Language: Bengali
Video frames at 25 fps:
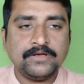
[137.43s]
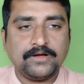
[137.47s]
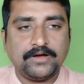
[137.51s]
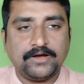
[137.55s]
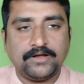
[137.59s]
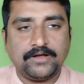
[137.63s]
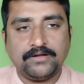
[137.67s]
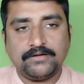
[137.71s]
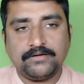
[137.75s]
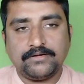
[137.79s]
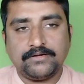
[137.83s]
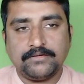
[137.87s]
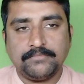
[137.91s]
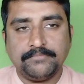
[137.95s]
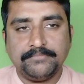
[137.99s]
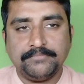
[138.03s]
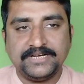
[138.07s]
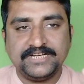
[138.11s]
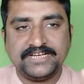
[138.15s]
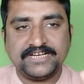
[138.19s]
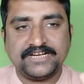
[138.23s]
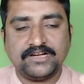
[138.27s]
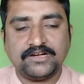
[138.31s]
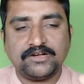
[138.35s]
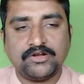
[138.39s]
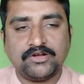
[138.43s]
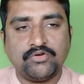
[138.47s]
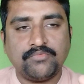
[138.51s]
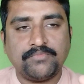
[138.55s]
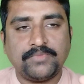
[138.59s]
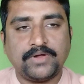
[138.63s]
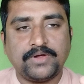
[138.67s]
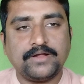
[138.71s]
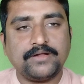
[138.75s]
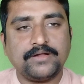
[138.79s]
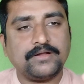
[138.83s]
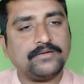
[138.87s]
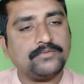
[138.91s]
কারণ মেডিকেল গ্রাউন্ড
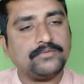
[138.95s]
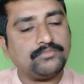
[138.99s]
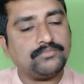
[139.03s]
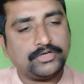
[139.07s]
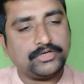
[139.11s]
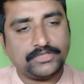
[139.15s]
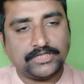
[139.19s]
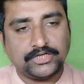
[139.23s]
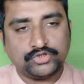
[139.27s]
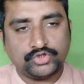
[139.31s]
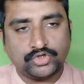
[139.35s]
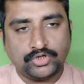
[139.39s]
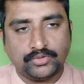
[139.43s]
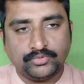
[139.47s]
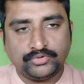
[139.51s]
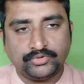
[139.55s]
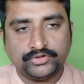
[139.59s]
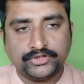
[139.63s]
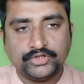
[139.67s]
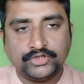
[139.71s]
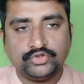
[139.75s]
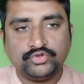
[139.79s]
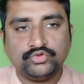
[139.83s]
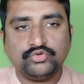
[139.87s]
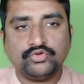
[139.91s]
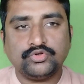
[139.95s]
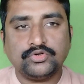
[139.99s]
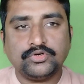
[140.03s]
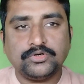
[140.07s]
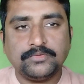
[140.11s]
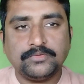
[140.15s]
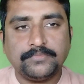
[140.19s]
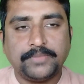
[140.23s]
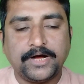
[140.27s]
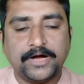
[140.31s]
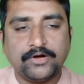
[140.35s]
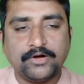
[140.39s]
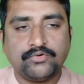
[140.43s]
মানে তার সমস্ত কিছু
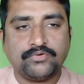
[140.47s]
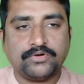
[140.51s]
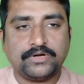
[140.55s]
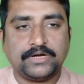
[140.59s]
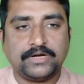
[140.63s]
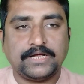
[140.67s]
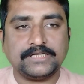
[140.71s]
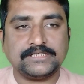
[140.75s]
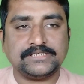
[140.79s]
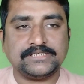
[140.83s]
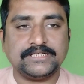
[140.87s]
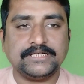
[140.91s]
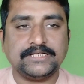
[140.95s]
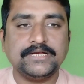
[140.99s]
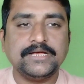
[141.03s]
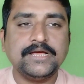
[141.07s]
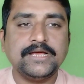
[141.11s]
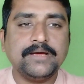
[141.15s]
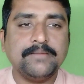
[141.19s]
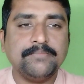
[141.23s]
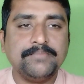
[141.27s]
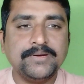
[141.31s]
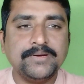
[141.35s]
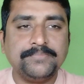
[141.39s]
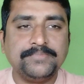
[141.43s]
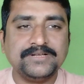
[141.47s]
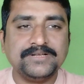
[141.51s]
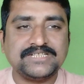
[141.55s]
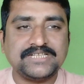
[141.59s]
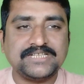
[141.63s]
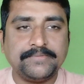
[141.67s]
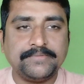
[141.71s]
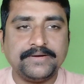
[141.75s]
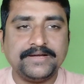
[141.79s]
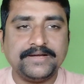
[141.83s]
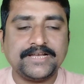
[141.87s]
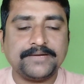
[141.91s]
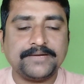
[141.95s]
ভাগ করা আছে ফিফটি
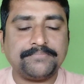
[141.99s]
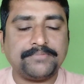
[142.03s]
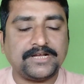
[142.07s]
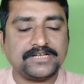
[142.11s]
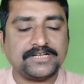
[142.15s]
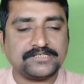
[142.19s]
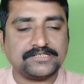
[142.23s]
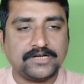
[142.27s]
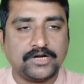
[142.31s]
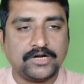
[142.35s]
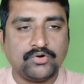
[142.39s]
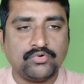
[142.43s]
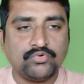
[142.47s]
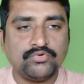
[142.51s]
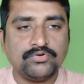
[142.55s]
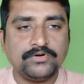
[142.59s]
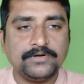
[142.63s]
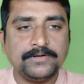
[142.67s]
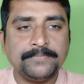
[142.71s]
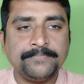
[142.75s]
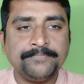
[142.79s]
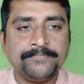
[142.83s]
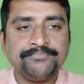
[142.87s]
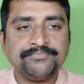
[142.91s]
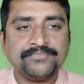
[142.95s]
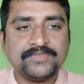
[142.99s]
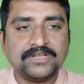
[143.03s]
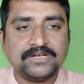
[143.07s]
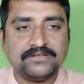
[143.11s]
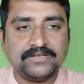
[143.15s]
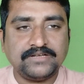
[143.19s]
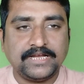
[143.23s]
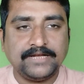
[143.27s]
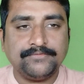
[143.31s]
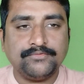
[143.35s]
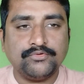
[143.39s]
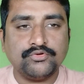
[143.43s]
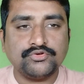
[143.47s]
সেভেন ইয়ার প্লাস গ্রাউন্ড
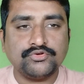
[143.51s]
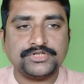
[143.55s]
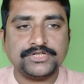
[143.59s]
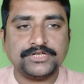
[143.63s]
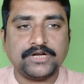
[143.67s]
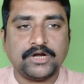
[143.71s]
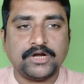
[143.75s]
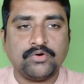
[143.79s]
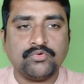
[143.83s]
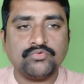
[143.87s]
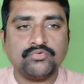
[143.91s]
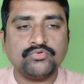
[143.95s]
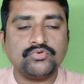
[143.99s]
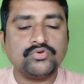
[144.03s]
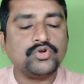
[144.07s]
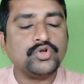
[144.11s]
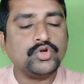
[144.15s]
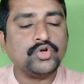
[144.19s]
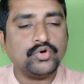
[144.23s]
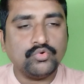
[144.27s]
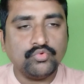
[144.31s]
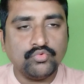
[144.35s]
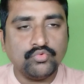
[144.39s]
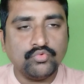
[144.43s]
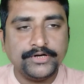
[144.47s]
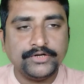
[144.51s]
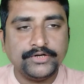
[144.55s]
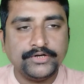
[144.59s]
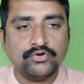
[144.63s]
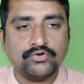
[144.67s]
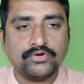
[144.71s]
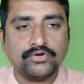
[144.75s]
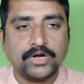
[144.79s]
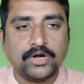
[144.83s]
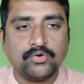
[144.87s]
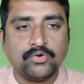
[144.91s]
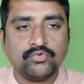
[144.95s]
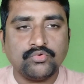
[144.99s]
ডাইভোর্সি গ্রাউন্ড উইডো
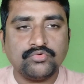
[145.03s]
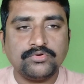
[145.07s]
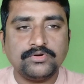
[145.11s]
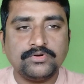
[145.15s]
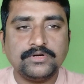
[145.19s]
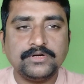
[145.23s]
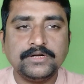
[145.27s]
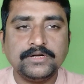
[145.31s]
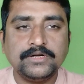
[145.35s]
গ্রাউন্ড